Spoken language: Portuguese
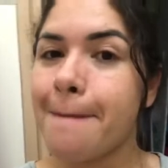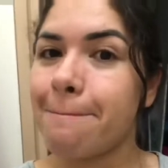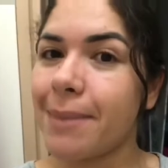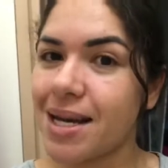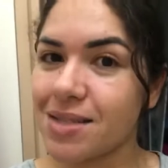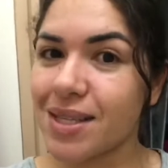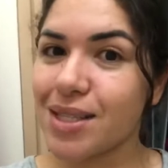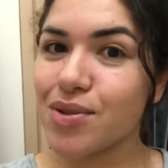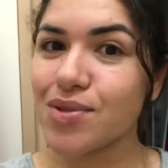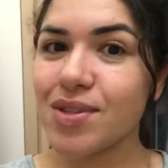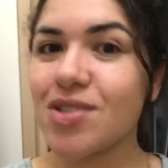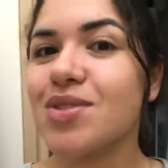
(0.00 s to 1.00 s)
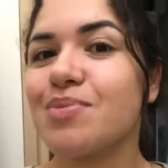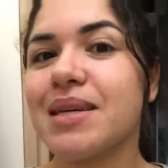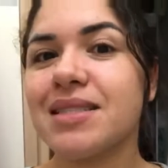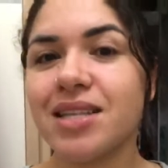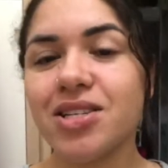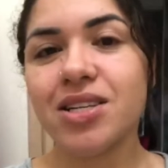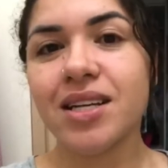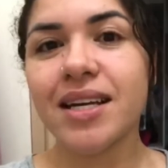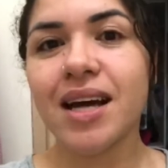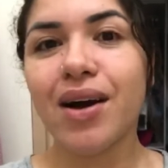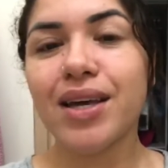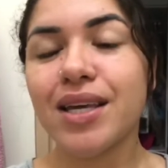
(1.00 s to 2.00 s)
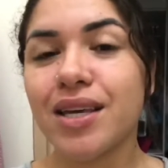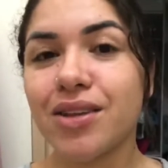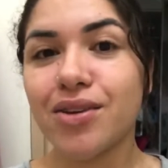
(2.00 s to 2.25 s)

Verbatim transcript: mas vai ter uns vídeos bastante legal aqui.